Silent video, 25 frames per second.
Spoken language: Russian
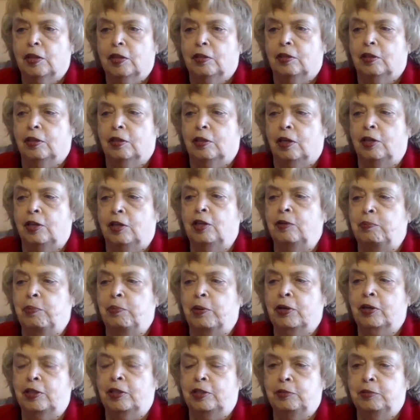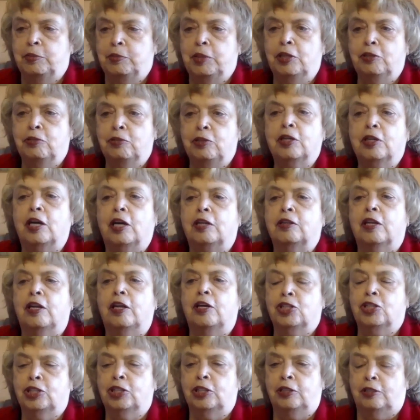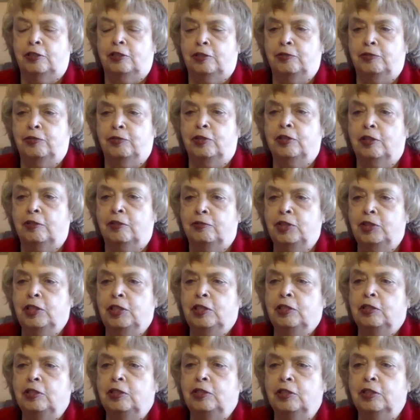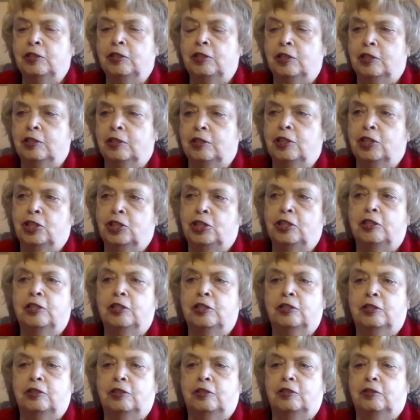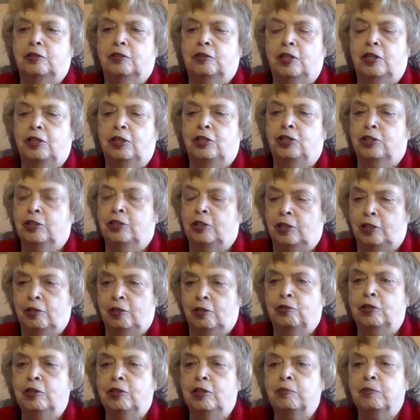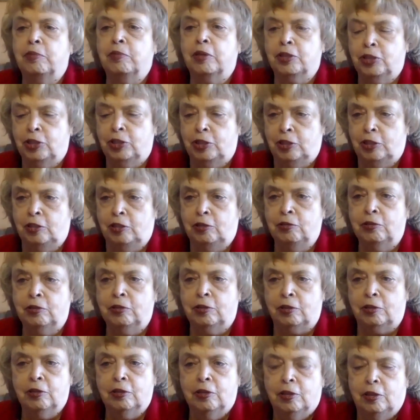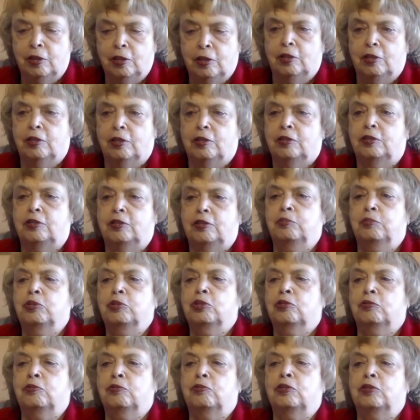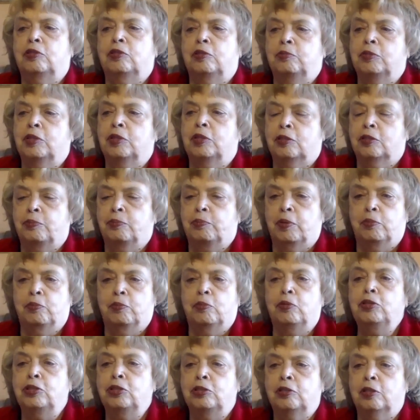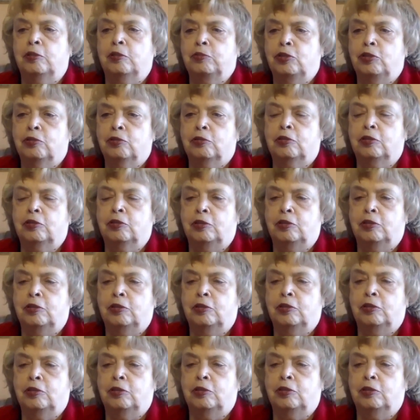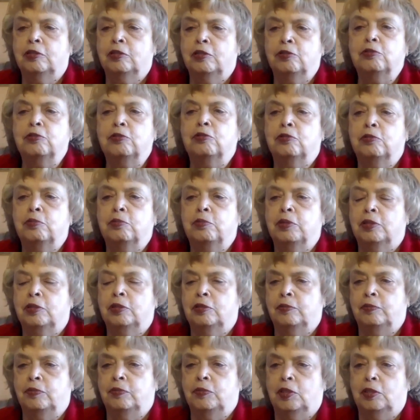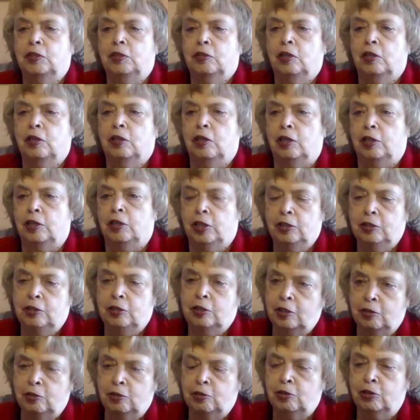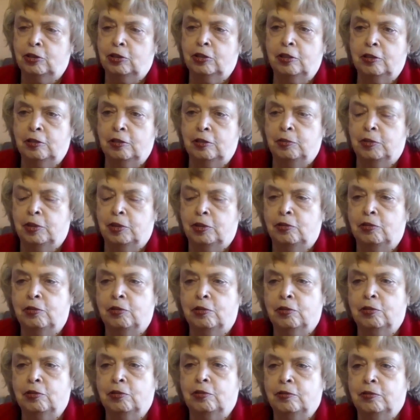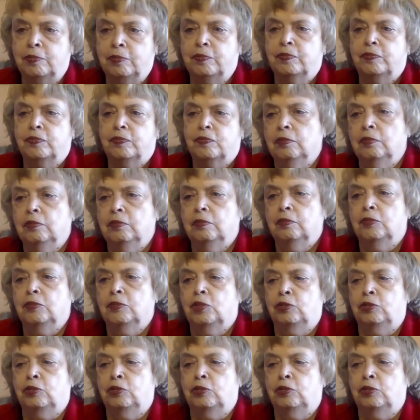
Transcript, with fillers: они, по крайней мере, у них отложилось в голове, и некоторые даже через 3-4 года обращаются с тем, что вот им надо помочь там что-то сделать на Ютубе, а некоторые тоже рекомендуют. То